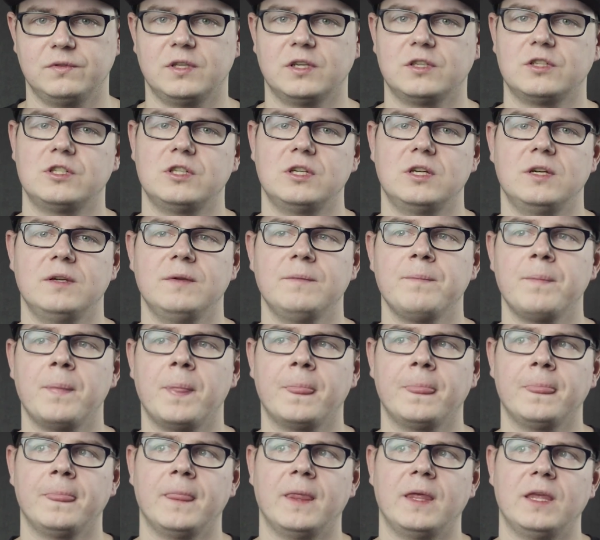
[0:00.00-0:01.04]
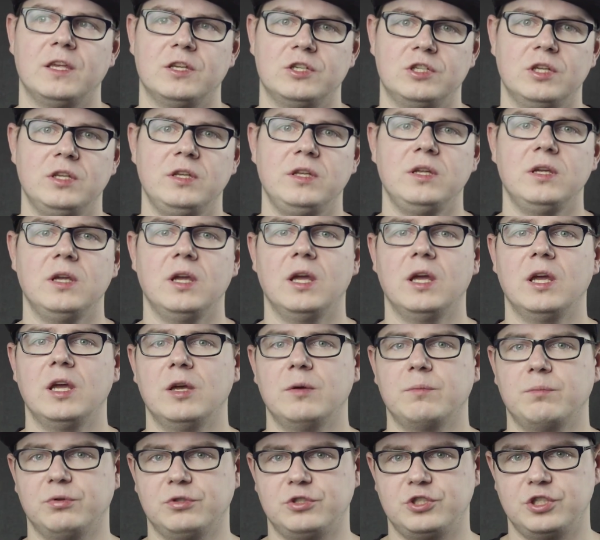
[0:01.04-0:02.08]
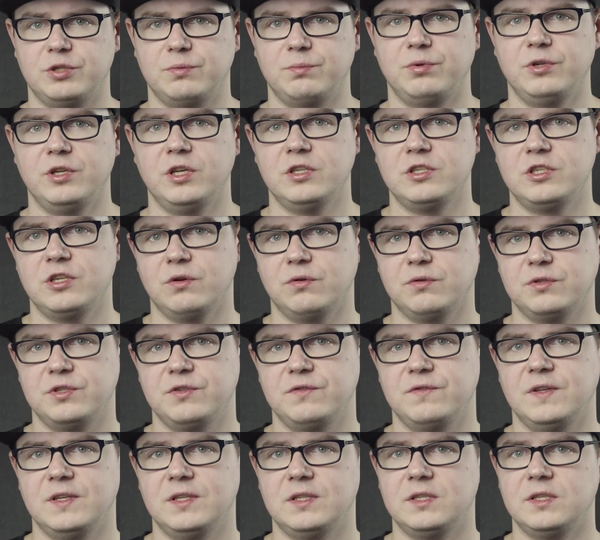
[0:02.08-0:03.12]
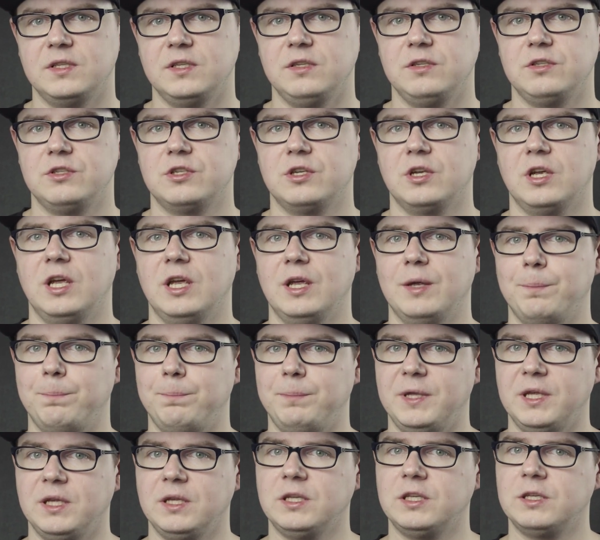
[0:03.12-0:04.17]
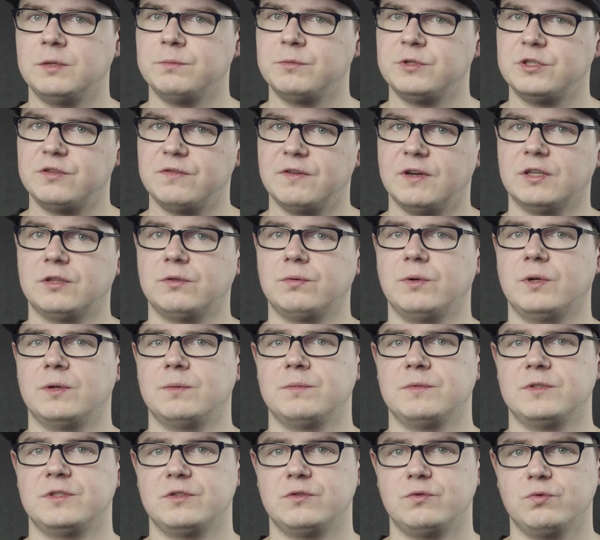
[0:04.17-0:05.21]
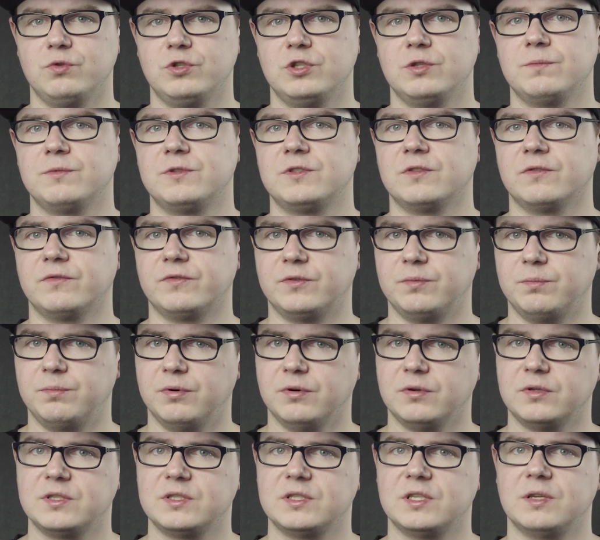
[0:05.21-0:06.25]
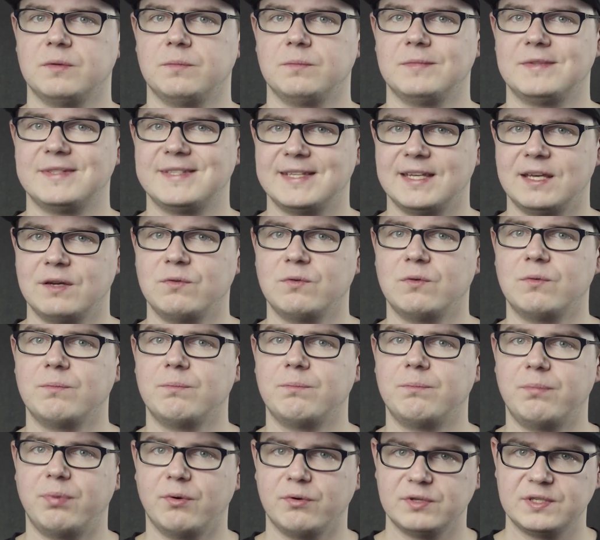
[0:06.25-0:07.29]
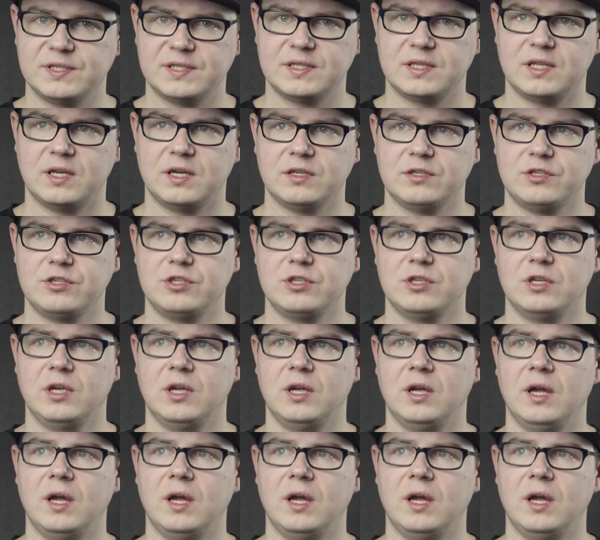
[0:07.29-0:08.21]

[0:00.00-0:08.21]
Także jeżeli potrzebujecie oświetlić miękkim światłem z dużym softboxem całą postać